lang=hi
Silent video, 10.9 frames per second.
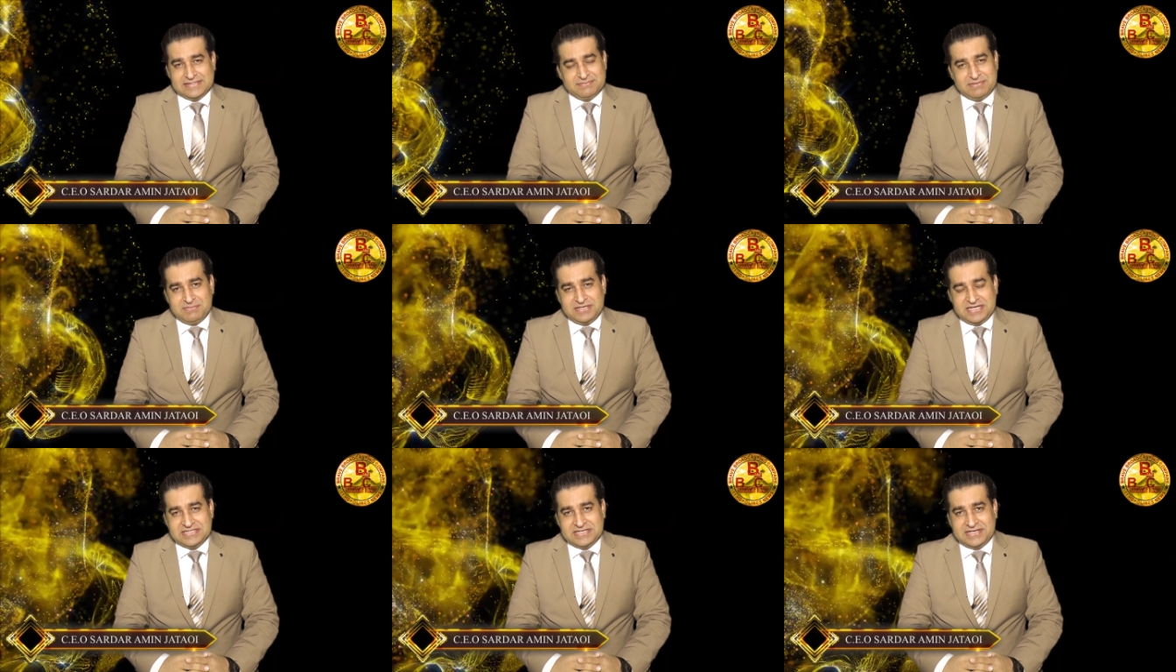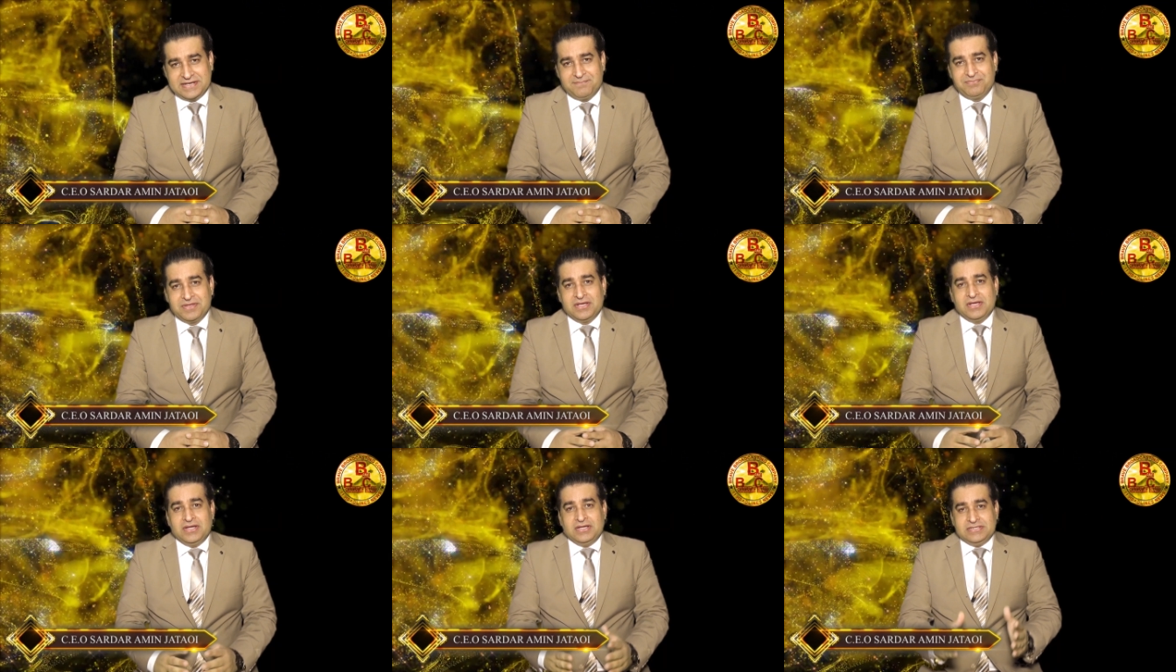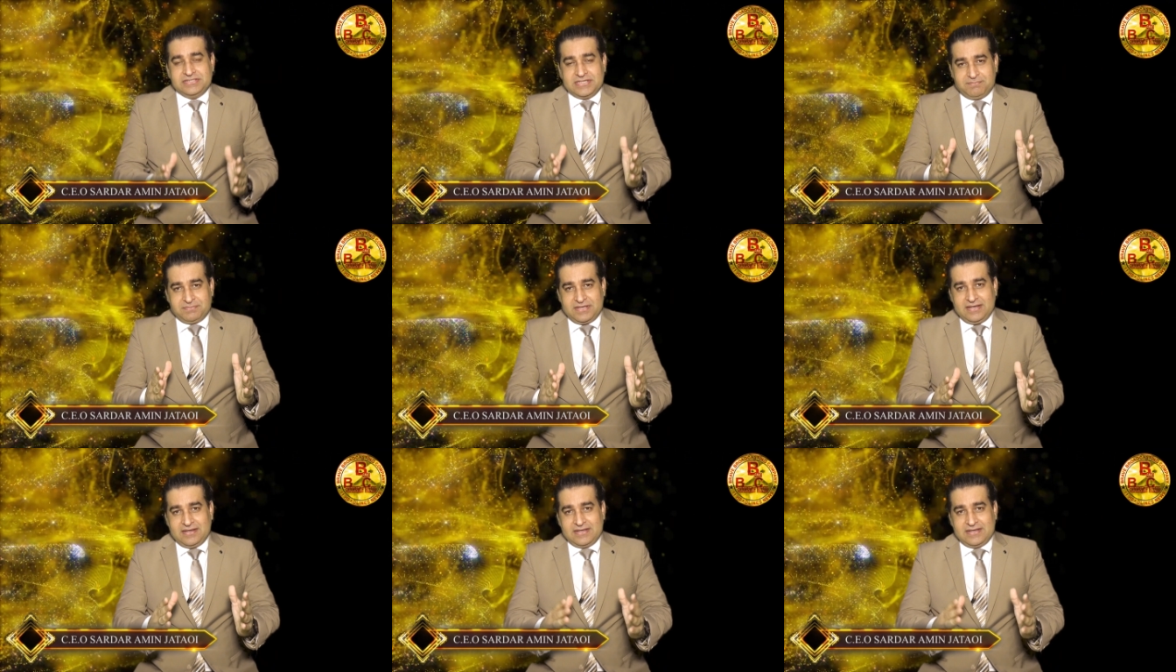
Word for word: दिसंबर में किया जा रहा है जबकि